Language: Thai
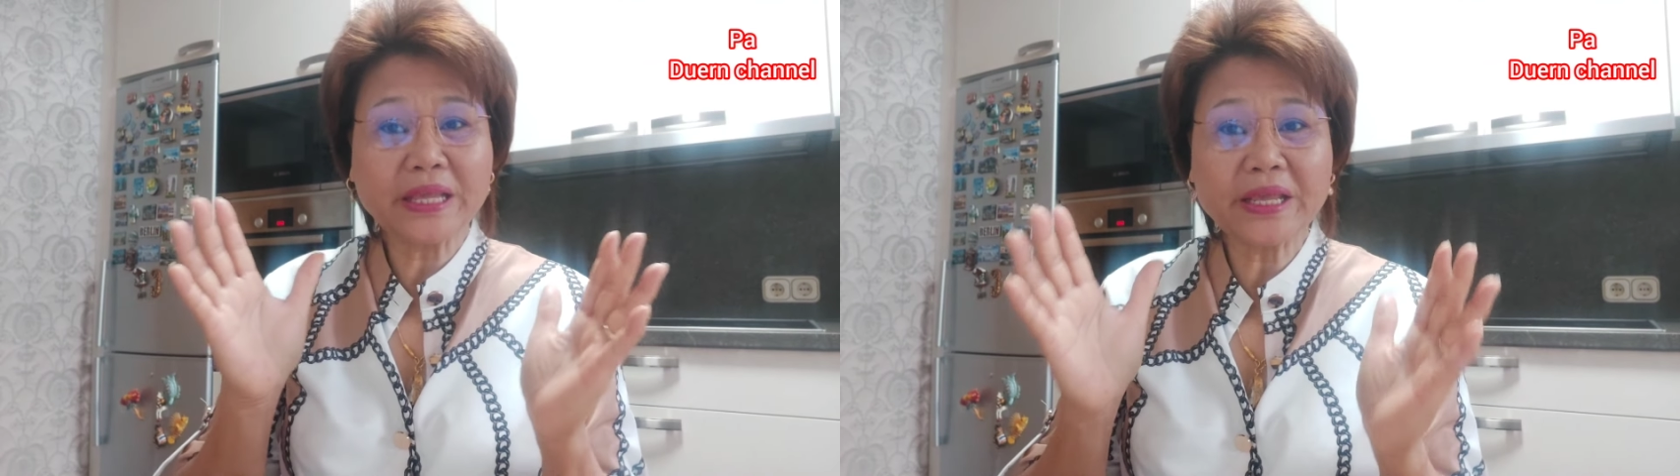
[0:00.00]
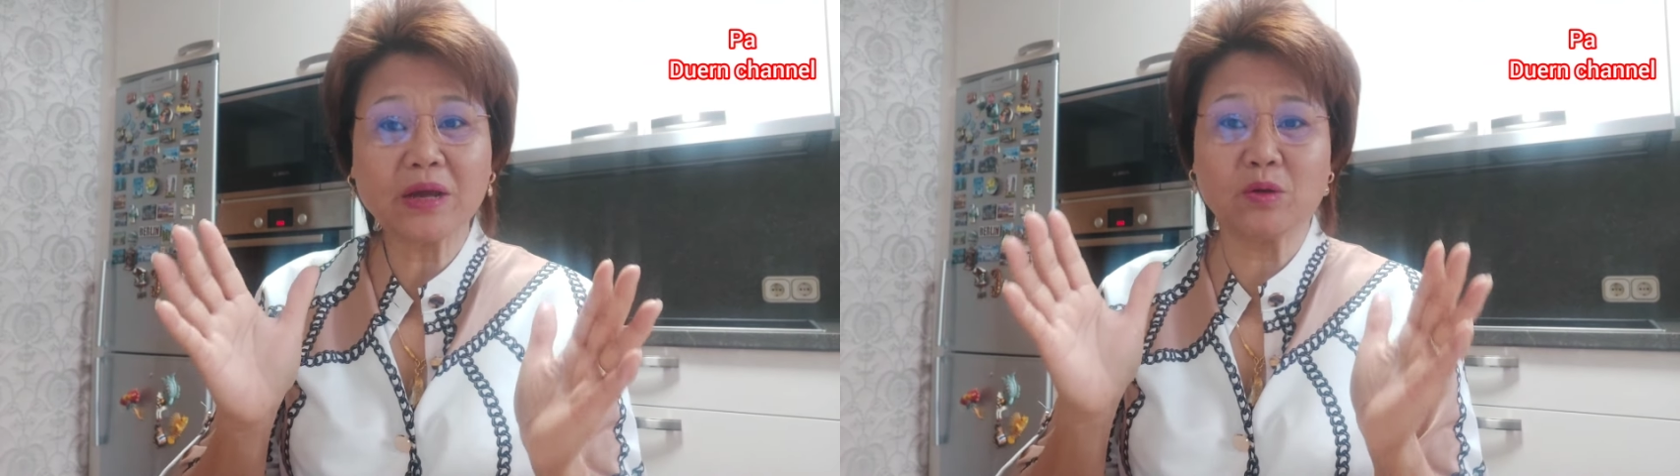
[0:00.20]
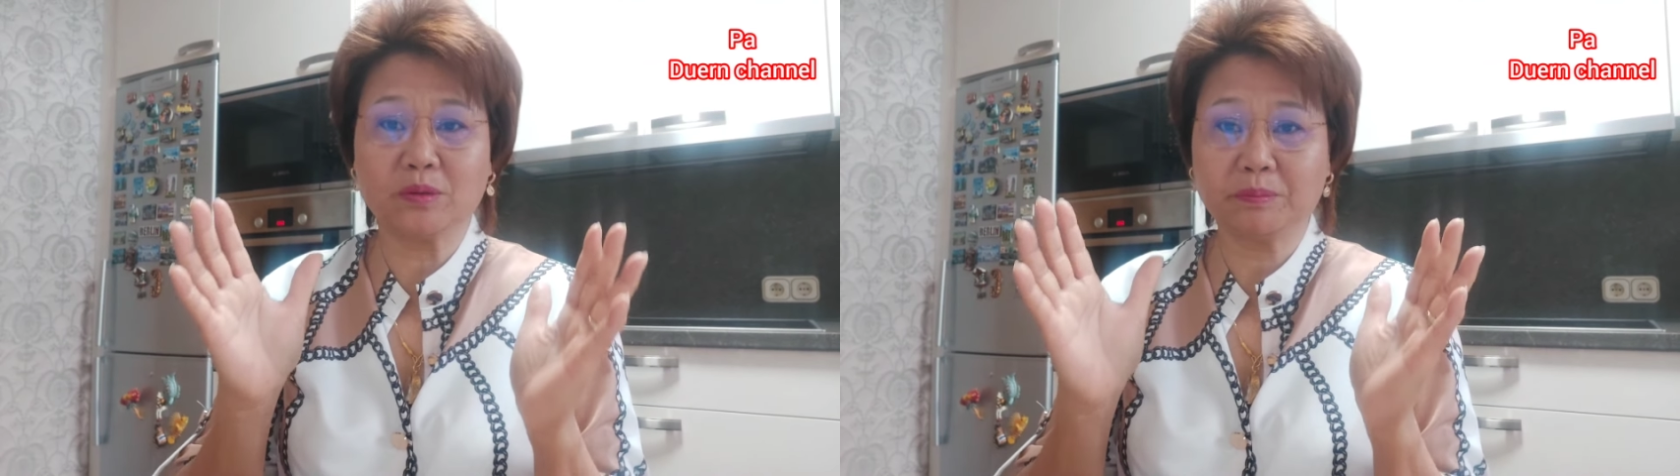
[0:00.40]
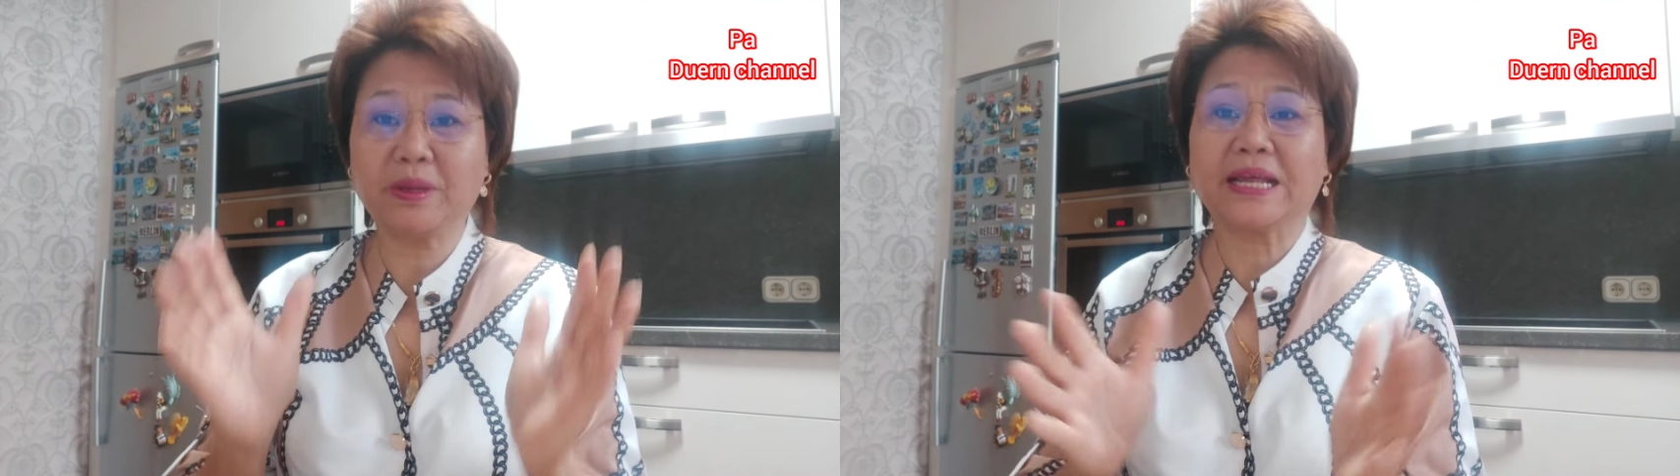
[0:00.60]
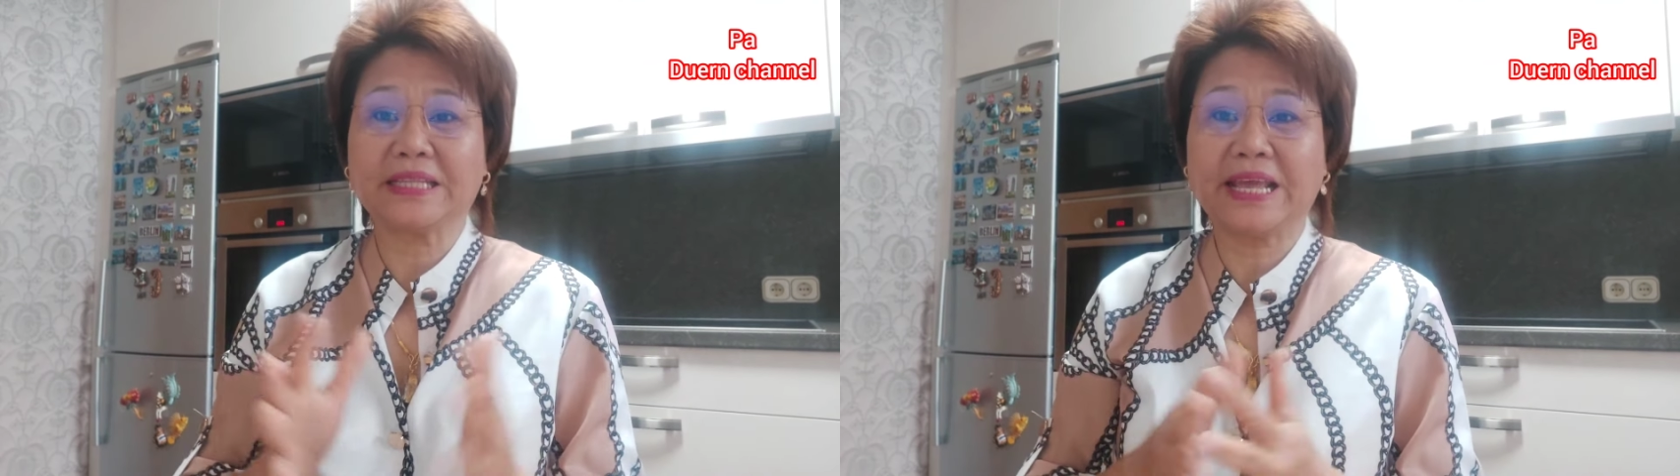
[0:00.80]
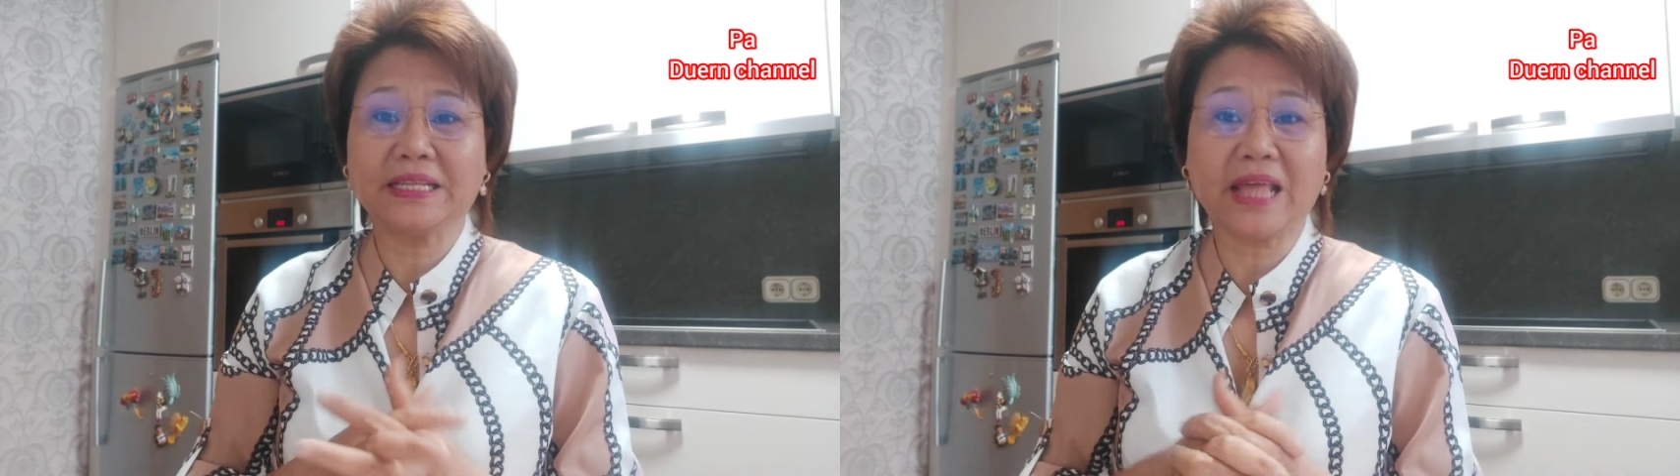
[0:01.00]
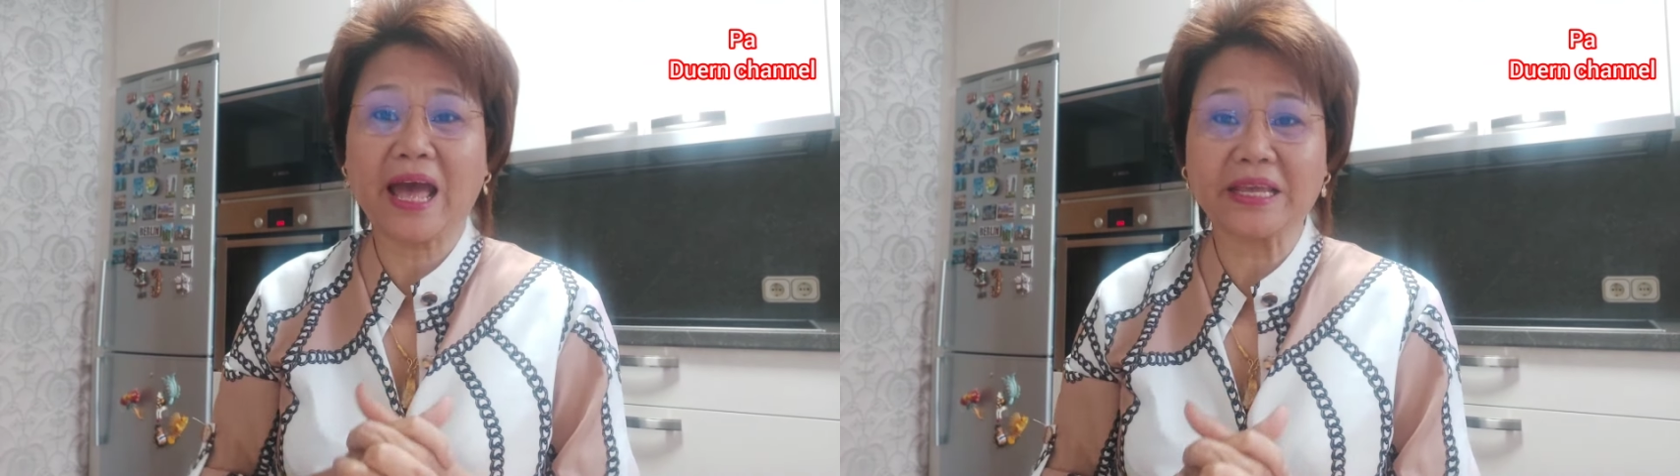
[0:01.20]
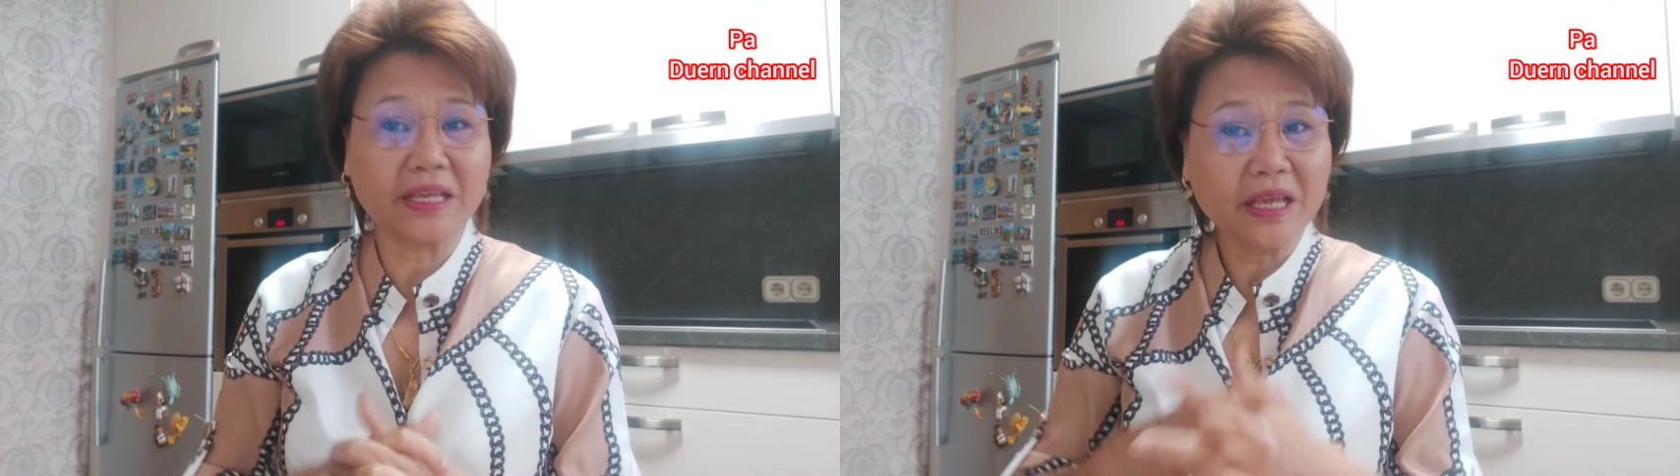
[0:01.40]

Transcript: เที่ยวประเทศไทย